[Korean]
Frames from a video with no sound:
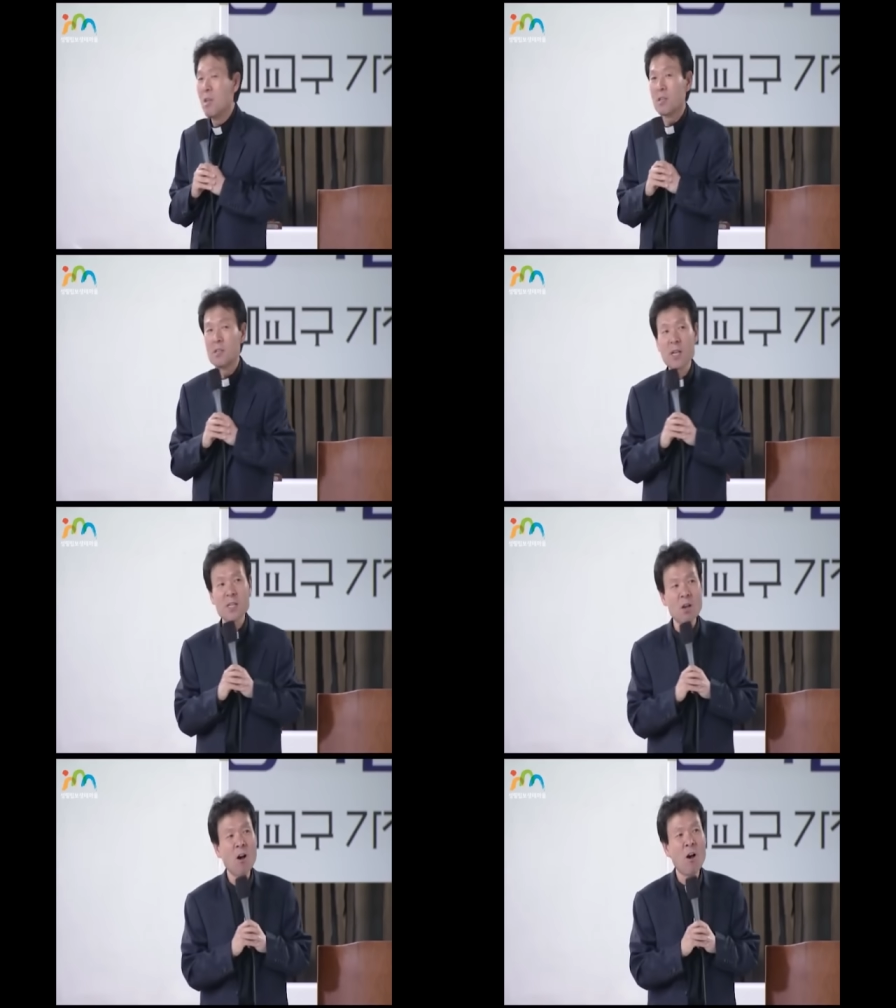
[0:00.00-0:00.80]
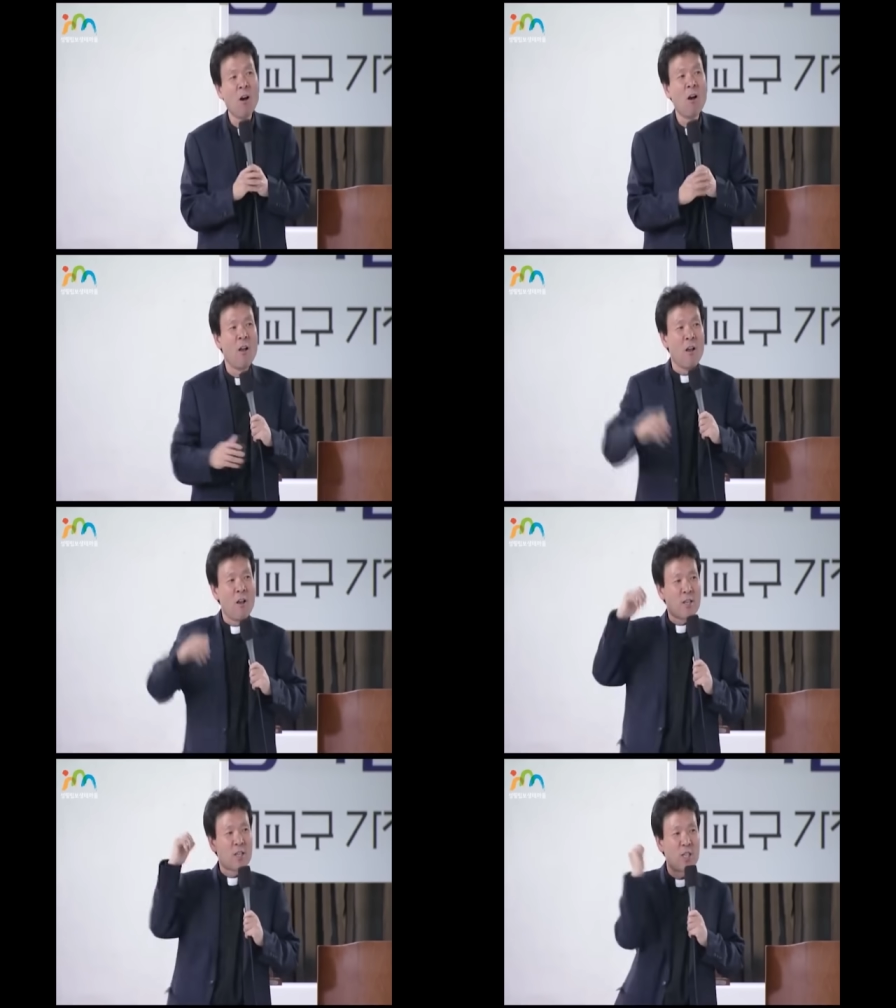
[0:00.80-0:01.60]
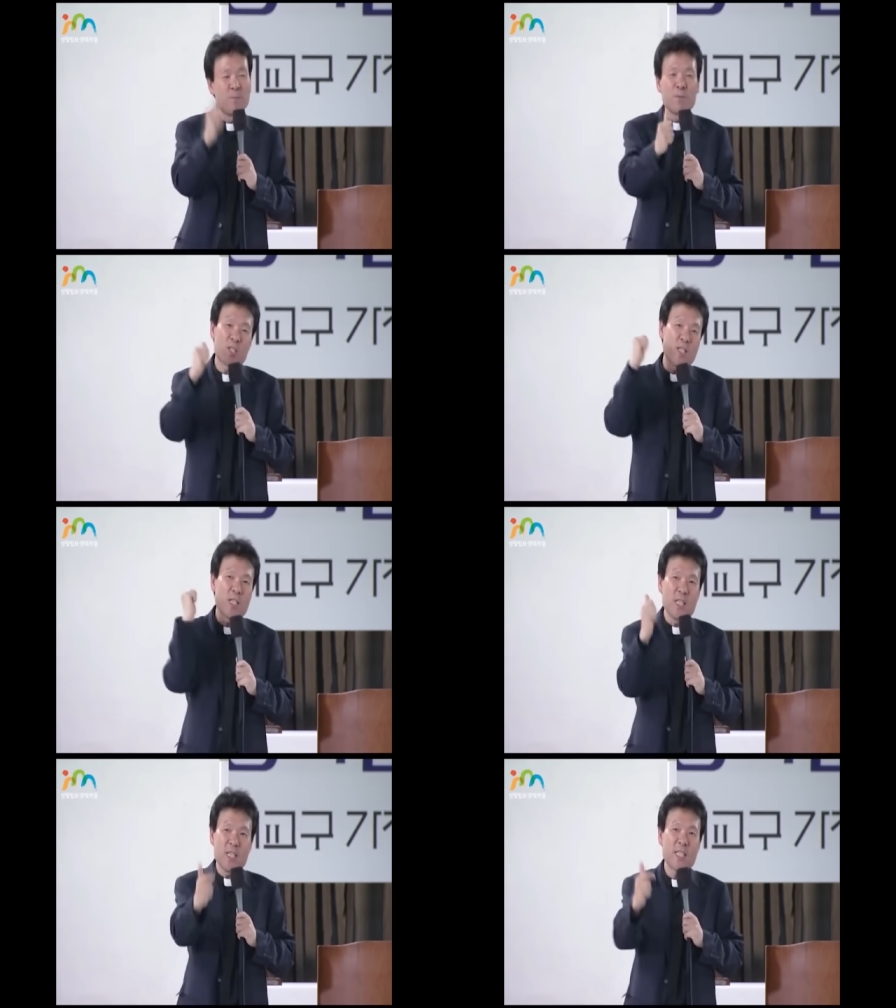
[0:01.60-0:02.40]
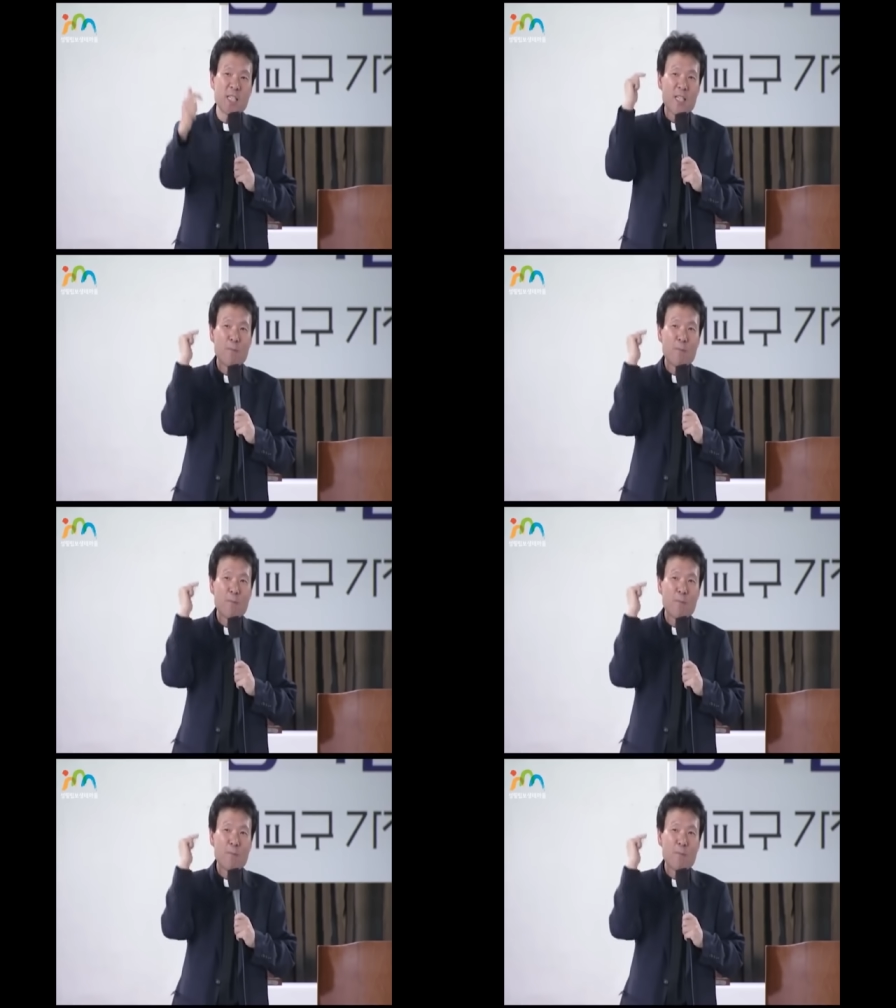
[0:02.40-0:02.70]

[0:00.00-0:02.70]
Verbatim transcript: 그래서 김 씨, 이 씨,